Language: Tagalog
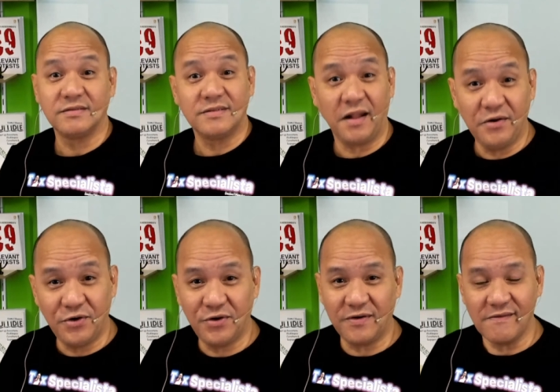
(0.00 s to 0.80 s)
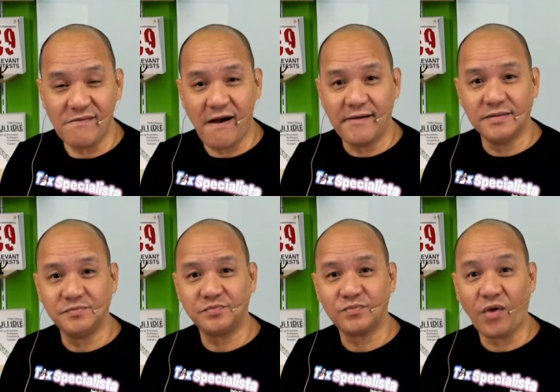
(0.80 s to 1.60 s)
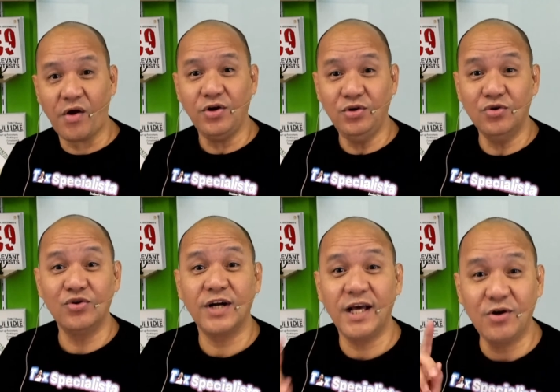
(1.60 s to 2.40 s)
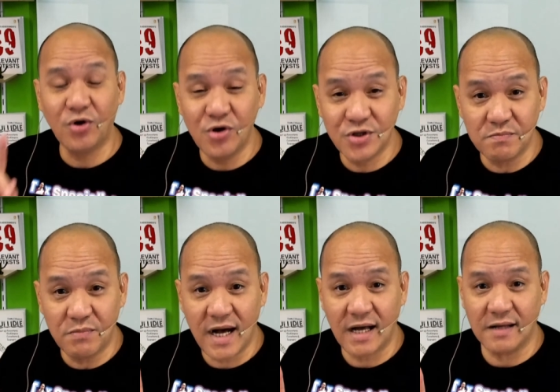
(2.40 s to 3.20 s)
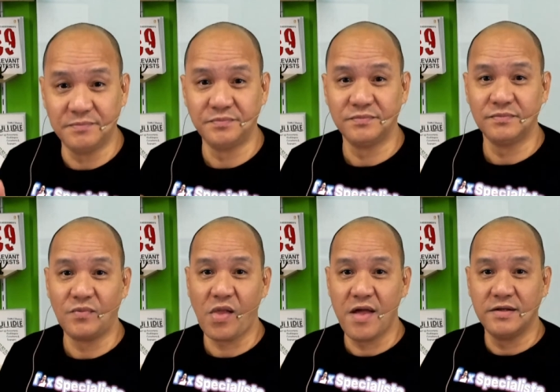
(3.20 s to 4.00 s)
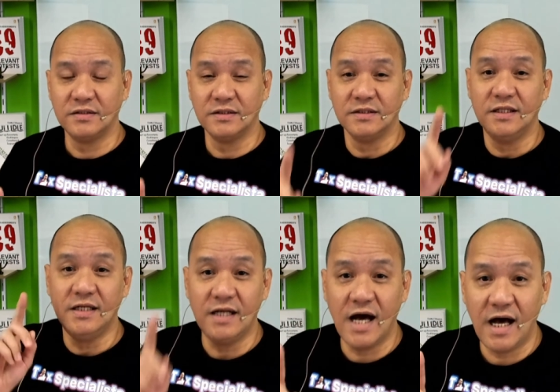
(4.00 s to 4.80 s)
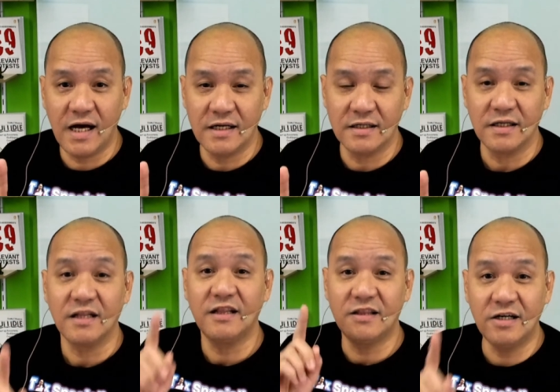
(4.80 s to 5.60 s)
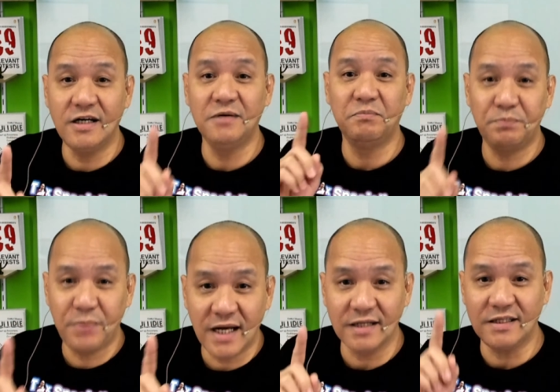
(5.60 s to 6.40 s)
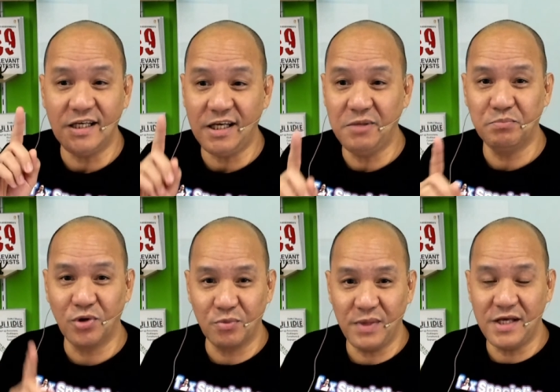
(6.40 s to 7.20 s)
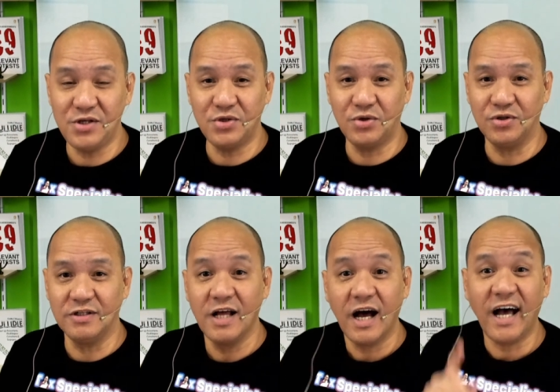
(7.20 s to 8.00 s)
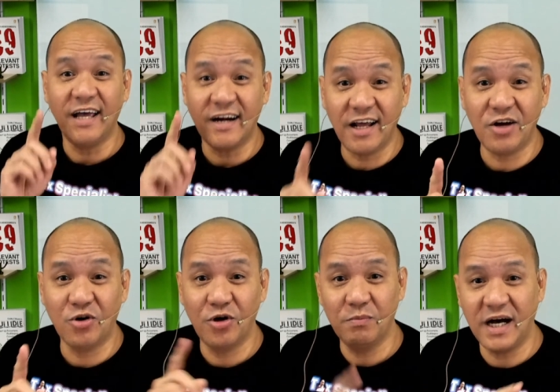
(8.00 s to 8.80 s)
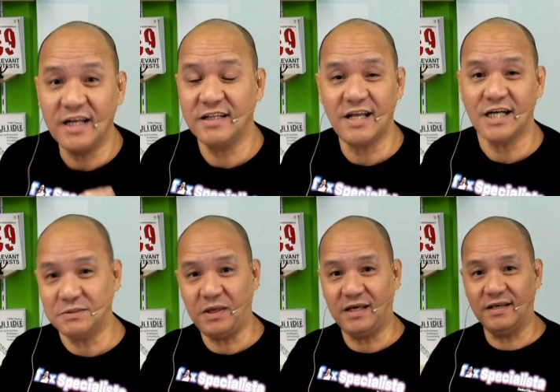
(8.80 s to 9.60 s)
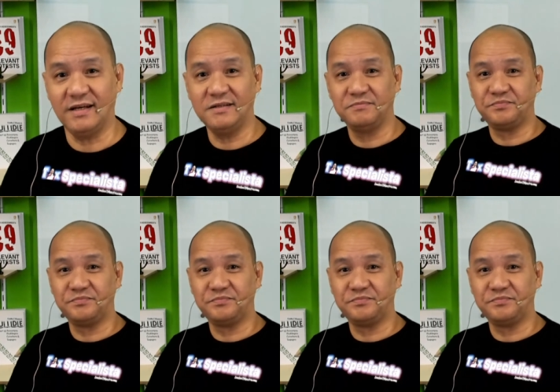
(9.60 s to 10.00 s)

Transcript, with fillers: tanong, yung records ba ng third party information ay record ba ng taxpayer?